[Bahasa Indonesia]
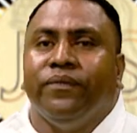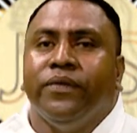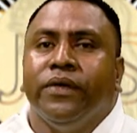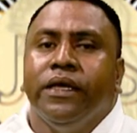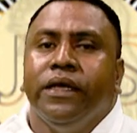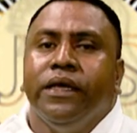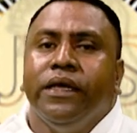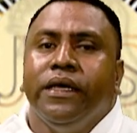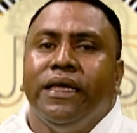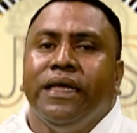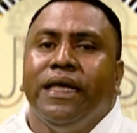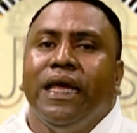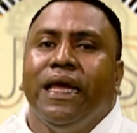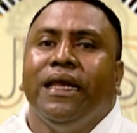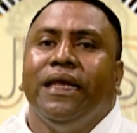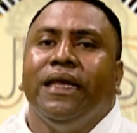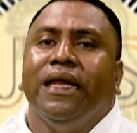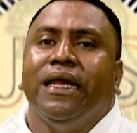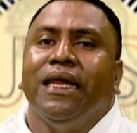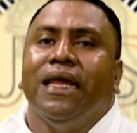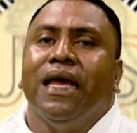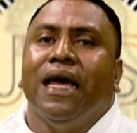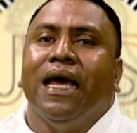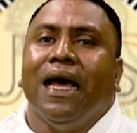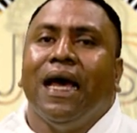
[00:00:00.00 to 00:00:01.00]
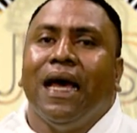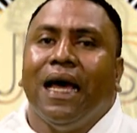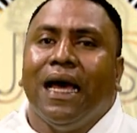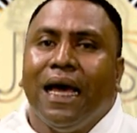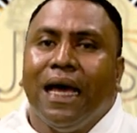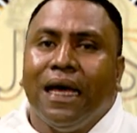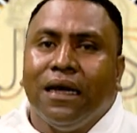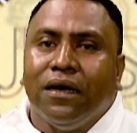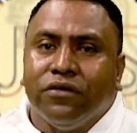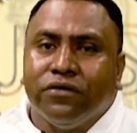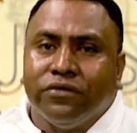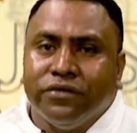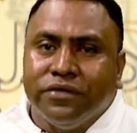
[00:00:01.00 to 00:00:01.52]
Ia itania
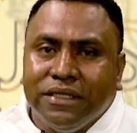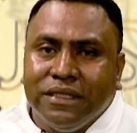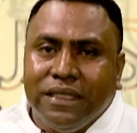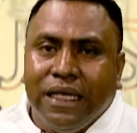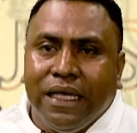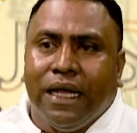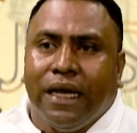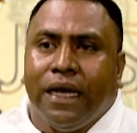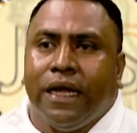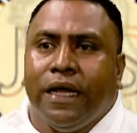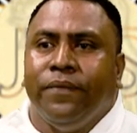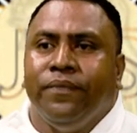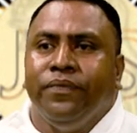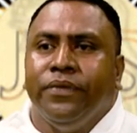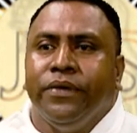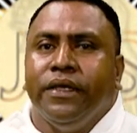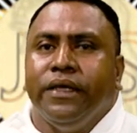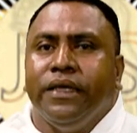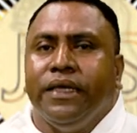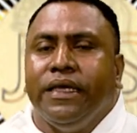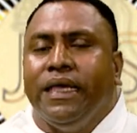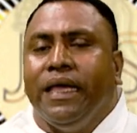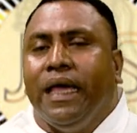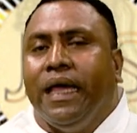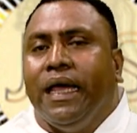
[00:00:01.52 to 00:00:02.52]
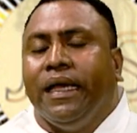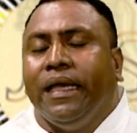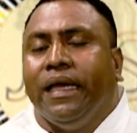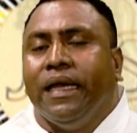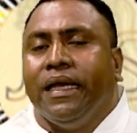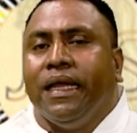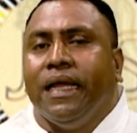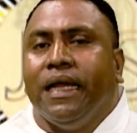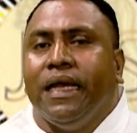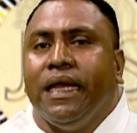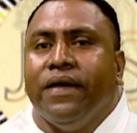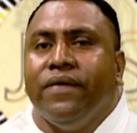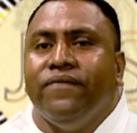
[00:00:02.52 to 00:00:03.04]
hahalok sira, ia itania
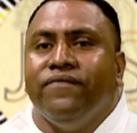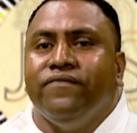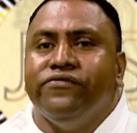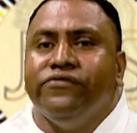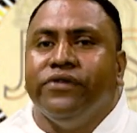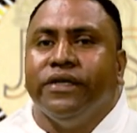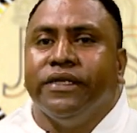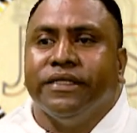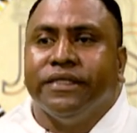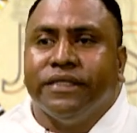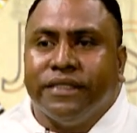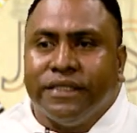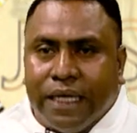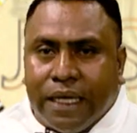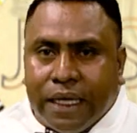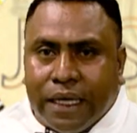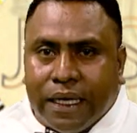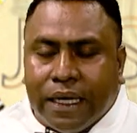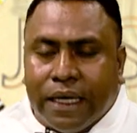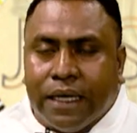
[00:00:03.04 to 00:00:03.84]
lia fuansira.